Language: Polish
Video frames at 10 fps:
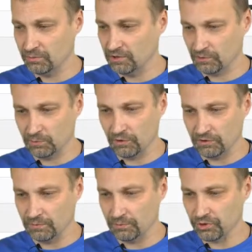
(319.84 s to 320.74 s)
sobie na
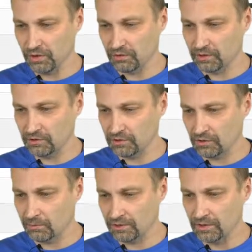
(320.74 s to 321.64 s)
spokojnie poprzeglądać. I
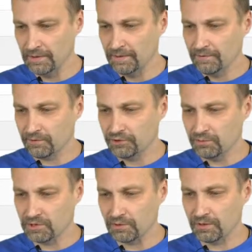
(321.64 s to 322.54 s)
zobacz,
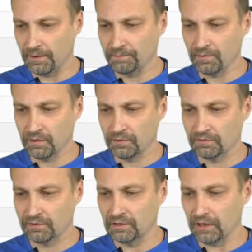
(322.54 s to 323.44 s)
wchodzimy sobie e,
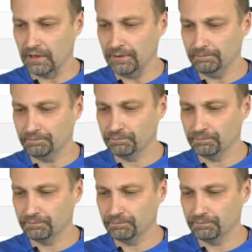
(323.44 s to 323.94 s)
w detale,